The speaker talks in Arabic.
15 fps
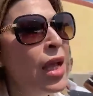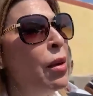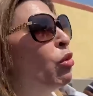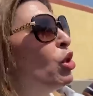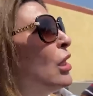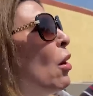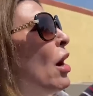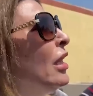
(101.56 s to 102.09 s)

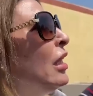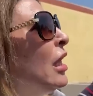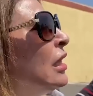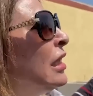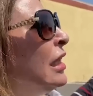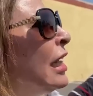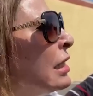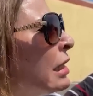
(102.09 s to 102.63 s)
مستواها
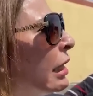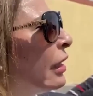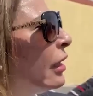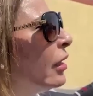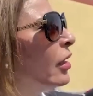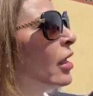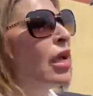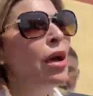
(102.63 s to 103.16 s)
الدراسي نزل
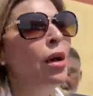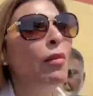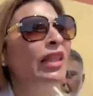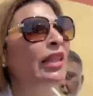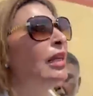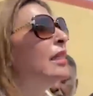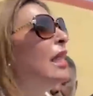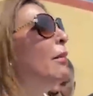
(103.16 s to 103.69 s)

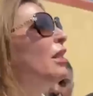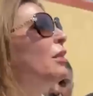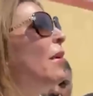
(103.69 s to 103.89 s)
سابت